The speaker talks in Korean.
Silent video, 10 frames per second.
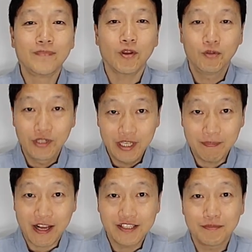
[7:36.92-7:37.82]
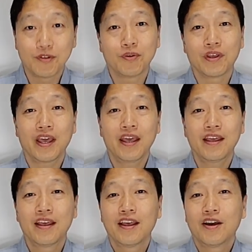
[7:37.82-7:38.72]
오늘 이 말씀을 통해
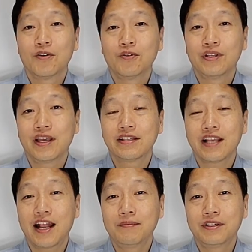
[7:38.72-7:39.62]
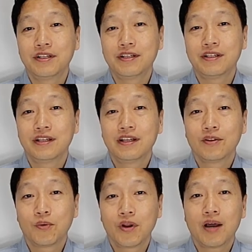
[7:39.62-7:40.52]
우리의 삶을
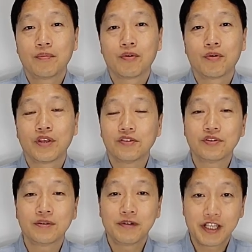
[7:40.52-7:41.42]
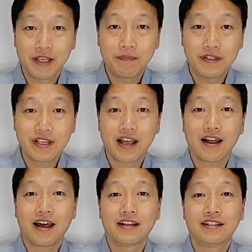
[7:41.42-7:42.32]
돌아보고 예수님을 깊이
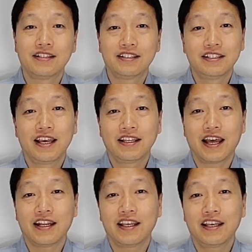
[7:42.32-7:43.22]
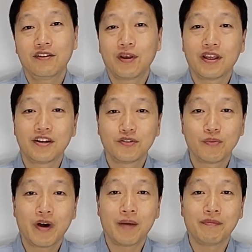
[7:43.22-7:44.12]
생각하는 은혜의 날이 되기를
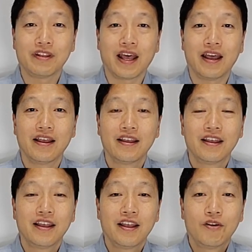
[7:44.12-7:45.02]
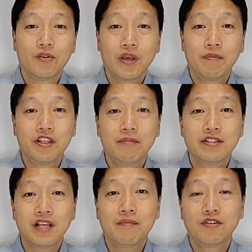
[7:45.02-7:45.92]
소망합니다. 우리의 믿음의
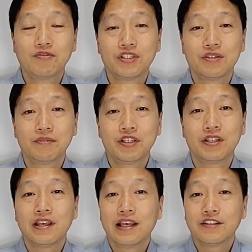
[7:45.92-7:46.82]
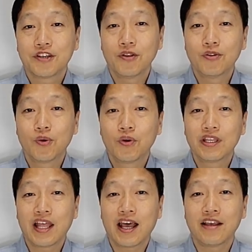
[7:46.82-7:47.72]
삶의 중심은
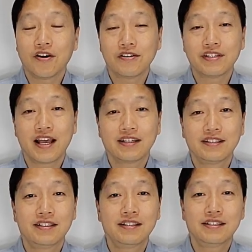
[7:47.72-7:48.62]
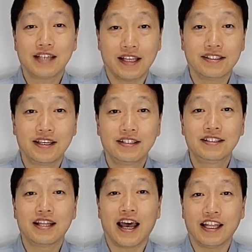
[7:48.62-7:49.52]
전통이나 역사 그
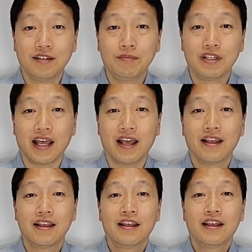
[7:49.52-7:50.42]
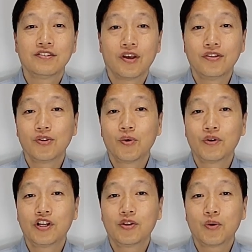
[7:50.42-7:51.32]
자체는 아닙니다.
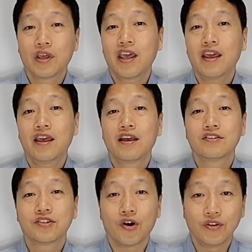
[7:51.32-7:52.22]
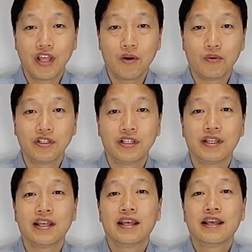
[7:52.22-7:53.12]
전통을 통해
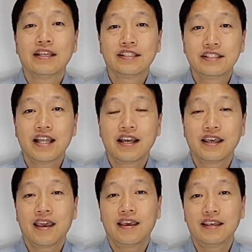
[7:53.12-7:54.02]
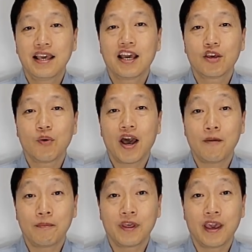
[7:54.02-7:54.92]
전해오는 신앙의 이야기와
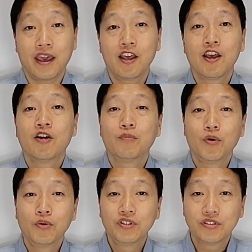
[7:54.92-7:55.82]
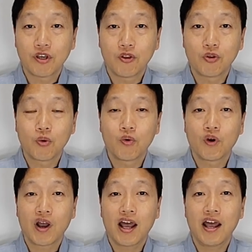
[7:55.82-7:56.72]
함께 모든
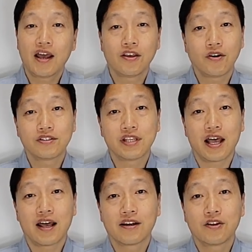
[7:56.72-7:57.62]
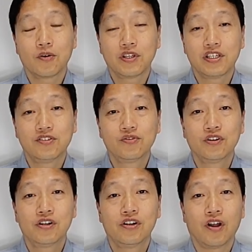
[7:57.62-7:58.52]
전통과 역사, 그리고
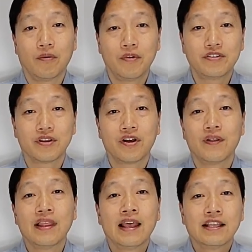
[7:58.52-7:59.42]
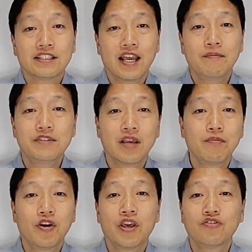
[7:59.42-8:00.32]
기준을 넘어서 참 생명의